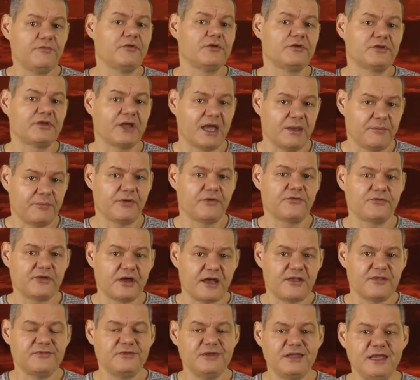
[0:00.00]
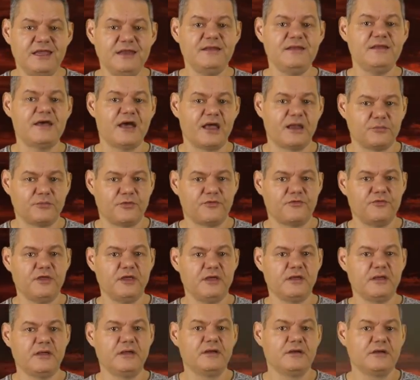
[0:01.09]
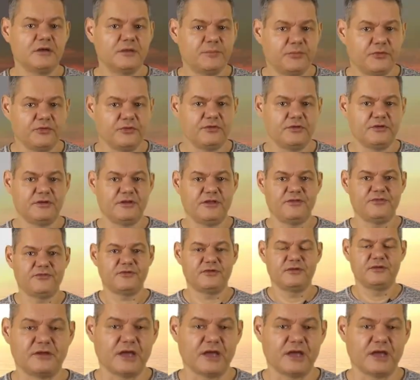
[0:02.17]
von Treibhausgasen in der Atmosphäre gebunden ist.